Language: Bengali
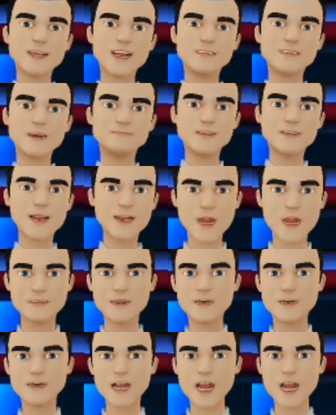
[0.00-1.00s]
বাট
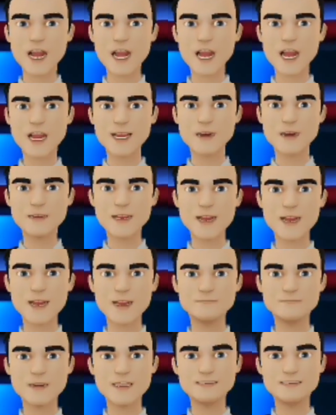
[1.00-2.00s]
একটা ব্যাপার
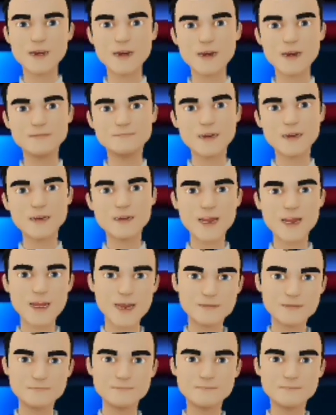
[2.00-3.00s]
এখানেই যে
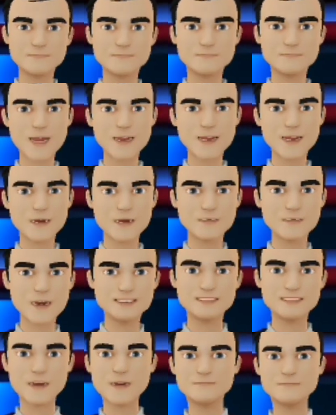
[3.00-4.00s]
হুগো
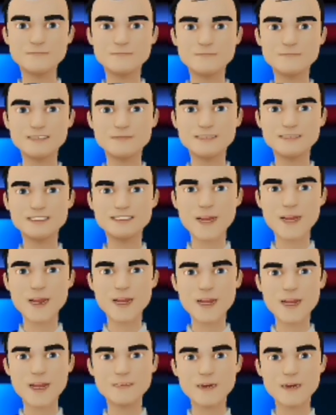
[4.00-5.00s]
অনুশীলন করছে এবং
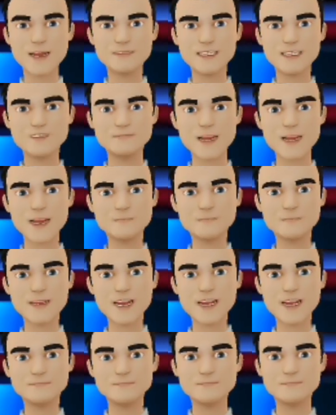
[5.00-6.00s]
কতটা সুস্থ হয়ে যাবে
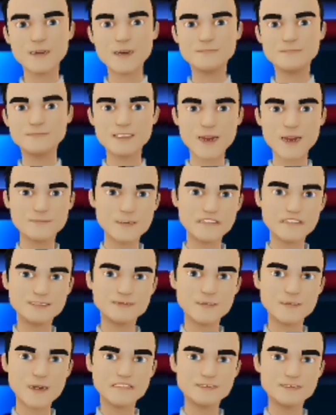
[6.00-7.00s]
সেই ম্যাচের আগে
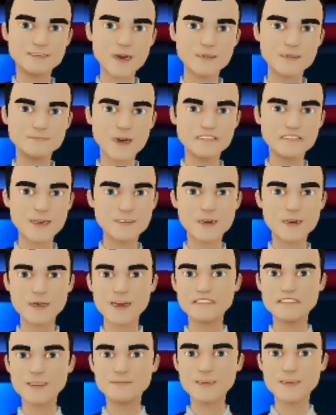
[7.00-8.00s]
কতটা হান্ড্রেড পার্সেন্ট ফিট
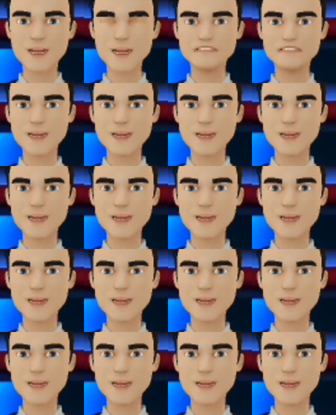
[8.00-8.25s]
হয়ে যাবে